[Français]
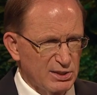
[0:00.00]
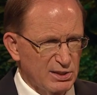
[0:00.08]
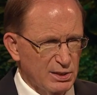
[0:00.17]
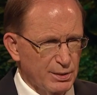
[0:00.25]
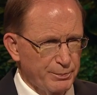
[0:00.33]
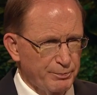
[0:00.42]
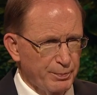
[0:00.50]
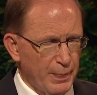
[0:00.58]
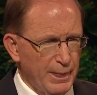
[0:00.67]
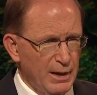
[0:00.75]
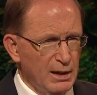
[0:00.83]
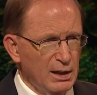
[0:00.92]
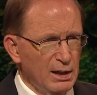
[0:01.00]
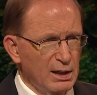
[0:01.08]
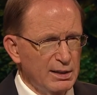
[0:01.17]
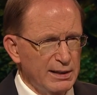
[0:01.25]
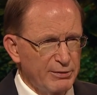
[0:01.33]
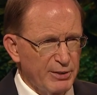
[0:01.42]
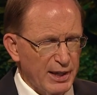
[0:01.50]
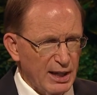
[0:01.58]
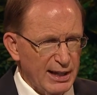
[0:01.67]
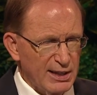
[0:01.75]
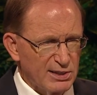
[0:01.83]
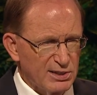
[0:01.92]
s'évondre à un
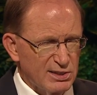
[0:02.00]
rythme qui